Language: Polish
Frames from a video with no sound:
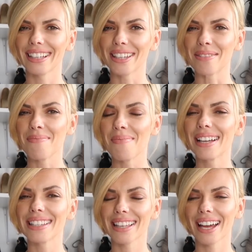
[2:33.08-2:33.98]
takim
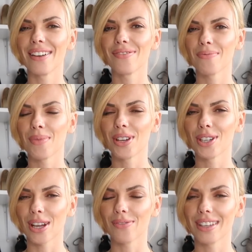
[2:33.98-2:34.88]
must have w mojej
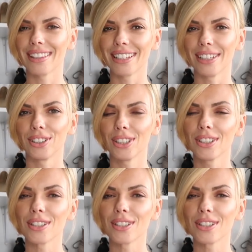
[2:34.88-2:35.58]
szafie na jesień,